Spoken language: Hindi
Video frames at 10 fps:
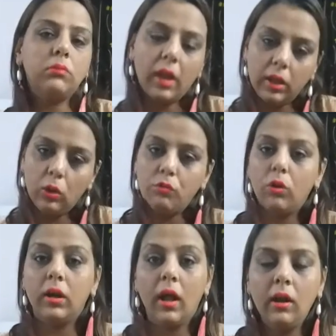थैंक यू
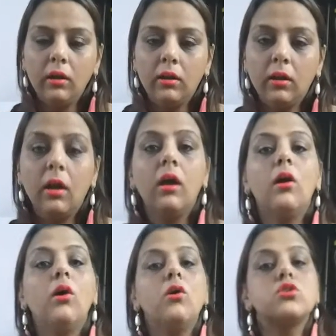फॉर
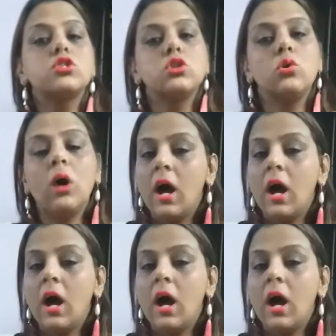डैट सो